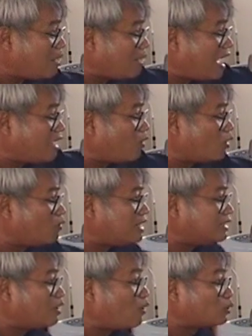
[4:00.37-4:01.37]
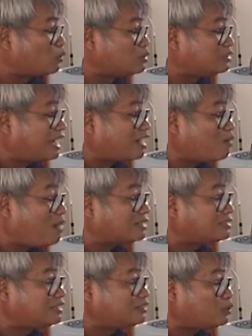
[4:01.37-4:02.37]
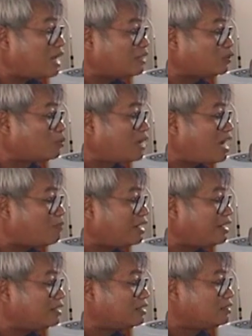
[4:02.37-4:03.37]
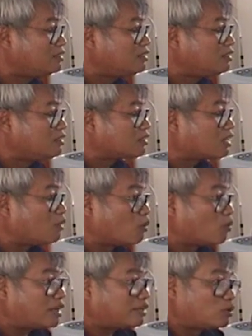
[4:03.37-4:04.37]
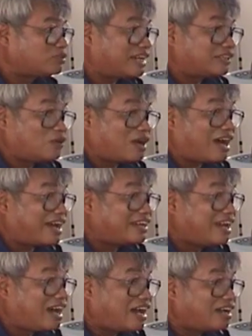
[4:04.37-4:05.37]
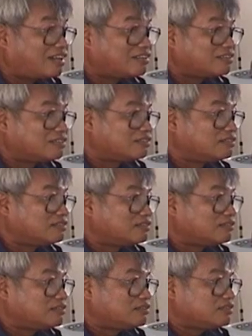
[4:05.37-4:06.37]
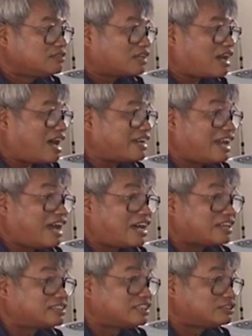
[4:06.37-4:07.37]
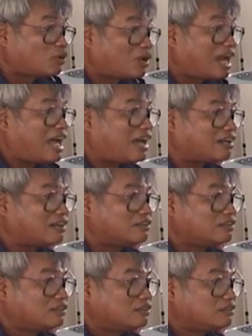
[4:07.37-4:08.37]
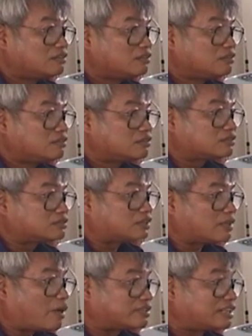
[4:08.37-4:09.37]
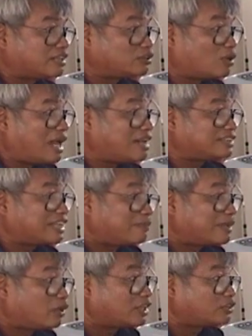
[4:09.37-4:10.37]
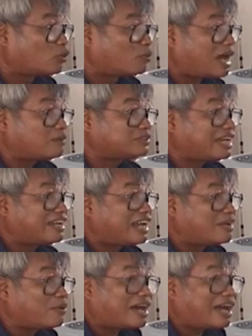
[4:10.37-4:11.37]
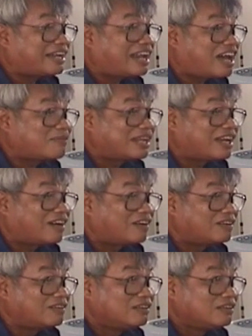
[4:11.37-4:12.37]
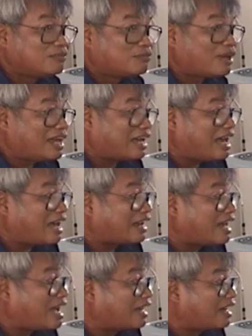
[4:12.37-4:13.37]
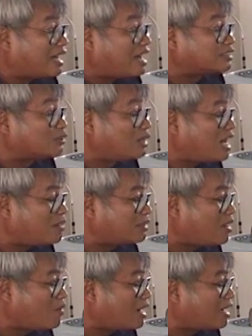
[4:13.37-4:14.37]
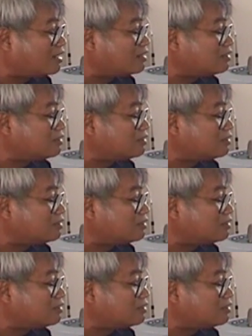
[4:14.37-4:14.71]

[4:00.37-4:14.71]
ถามหลายคนว่าจะลงทุนแสนกว่าบาทซื้อโซล่าสูบน้ำไหมเขาบอกว่าสงสัยต้องขายนา ขายนาซื้อโซล่าแต่พอซื้อโซล่าเสร็จไม่รู้จะสูบน้ำใส่อะไรเพราะขายนาไปแล้ว เพราะราคานากับราคาโซล่ามันเท่ากัน